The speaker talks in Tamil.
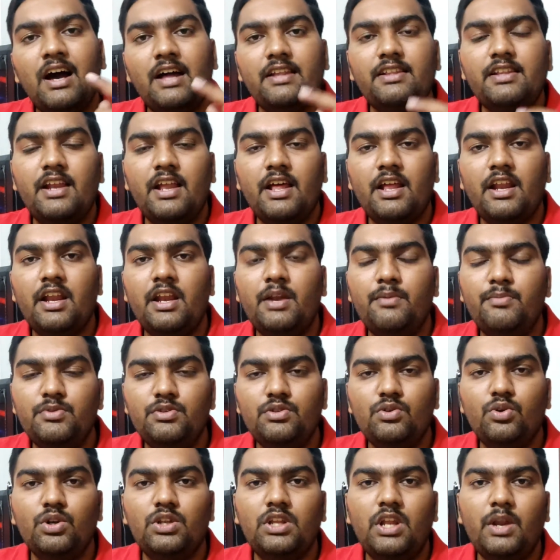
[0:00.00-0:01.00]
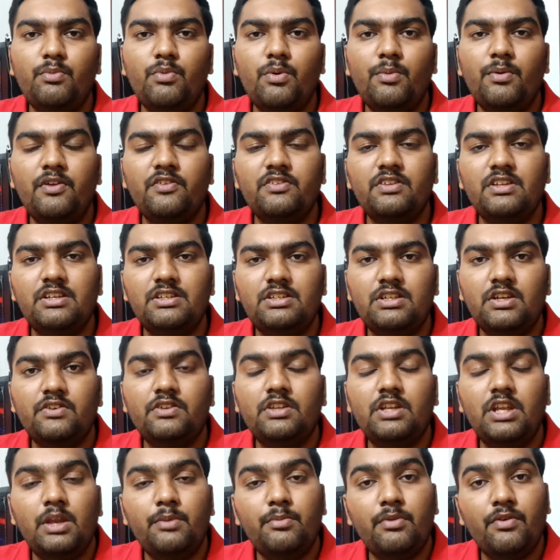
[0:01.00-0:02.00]
அந்த ரெட்மி நோட் த்ரீ மொபைல் வந்து ஈஸியாக
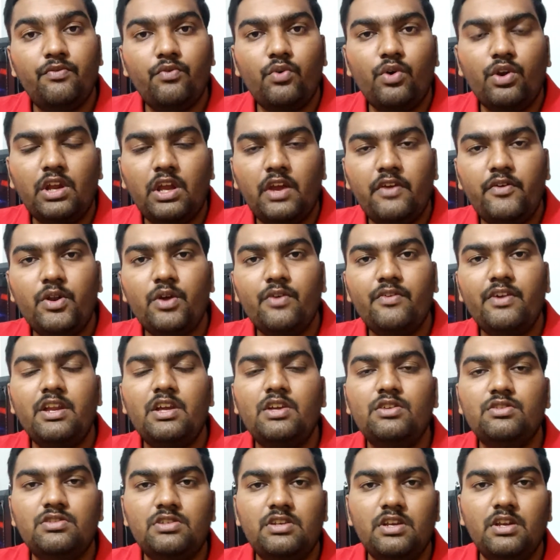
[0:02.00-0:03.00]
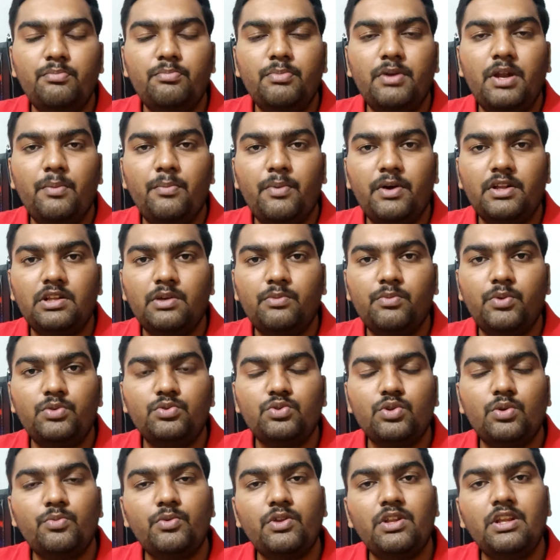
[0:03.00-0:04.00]
வந்து இனிமேல் ஃபோர் கே வீடியோ வரைக்கும் ஸ்ட்ரீம் பண்ணி பார்த்துக்க
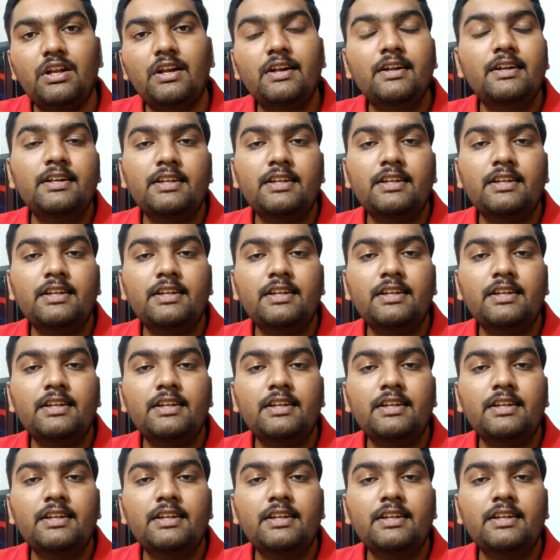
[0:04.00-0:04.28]
முடியும்னு சொல்லும்போது